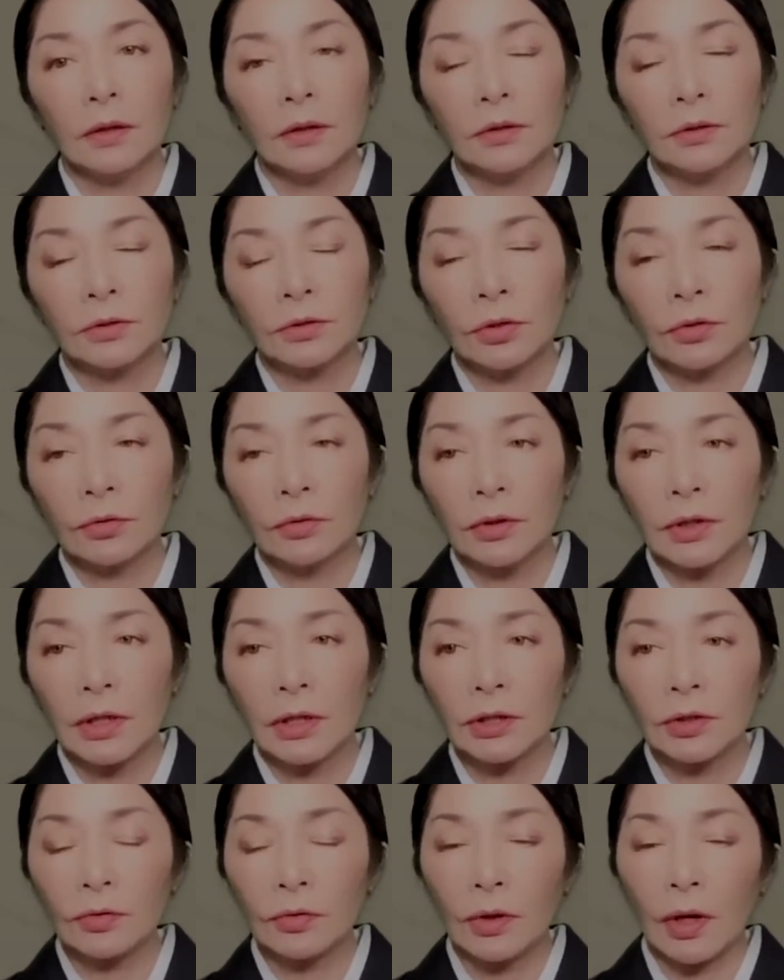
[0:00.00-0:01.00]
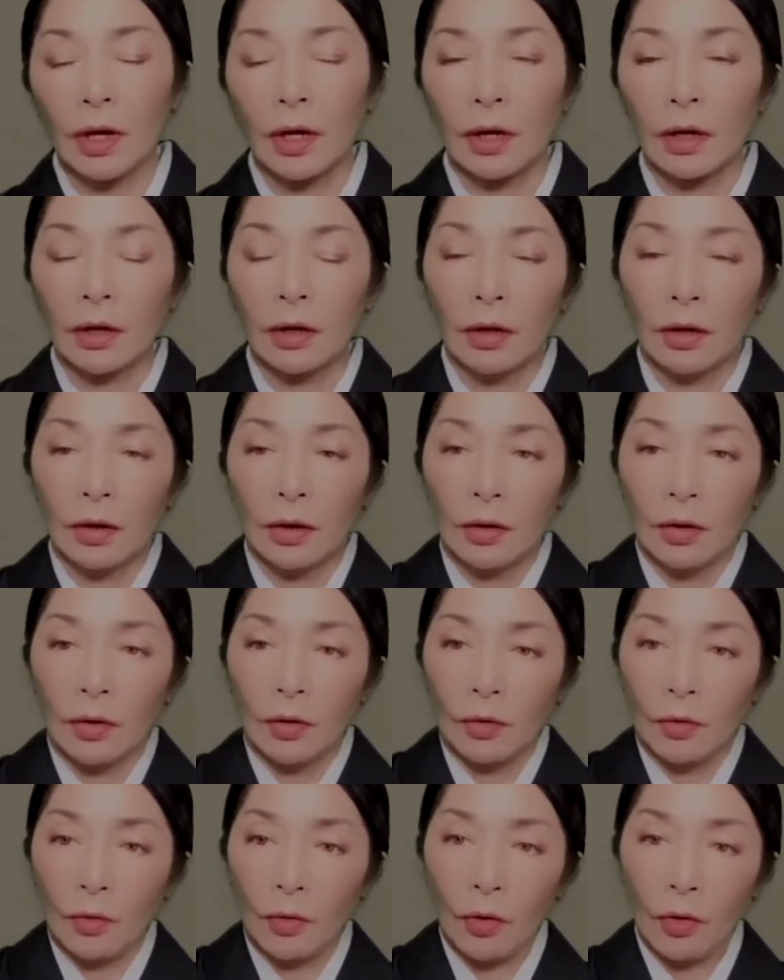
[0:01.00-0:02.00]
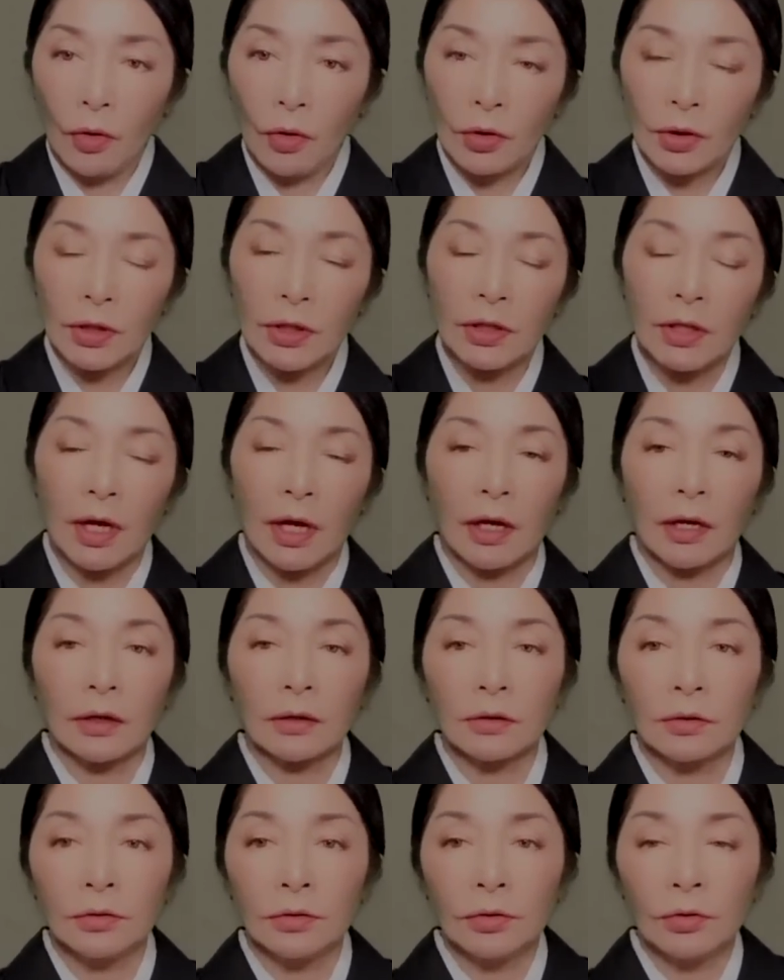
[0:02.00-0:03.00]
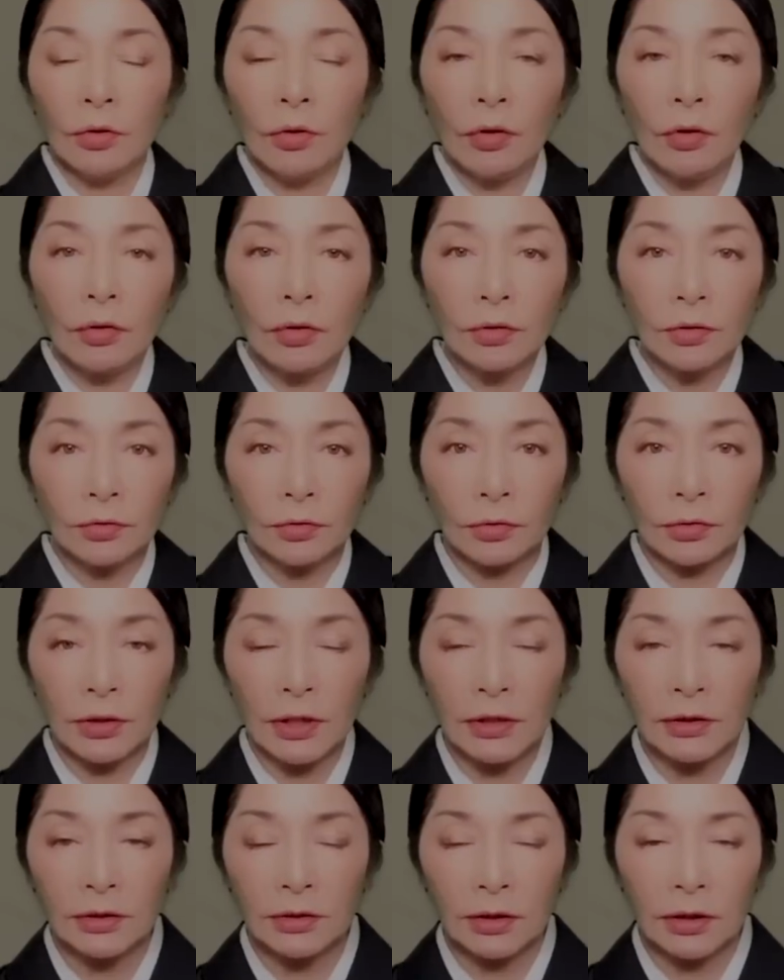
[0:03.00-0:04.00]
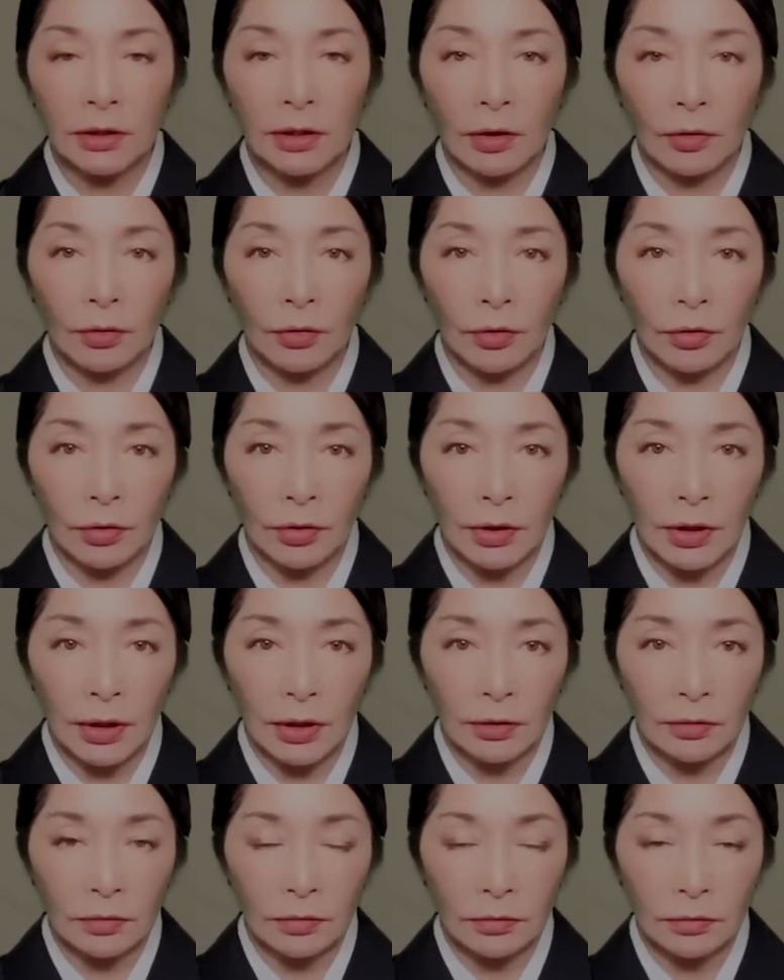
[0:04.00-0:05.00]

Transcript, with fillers: そんな人が大きなクロールの手つきで泳いでいる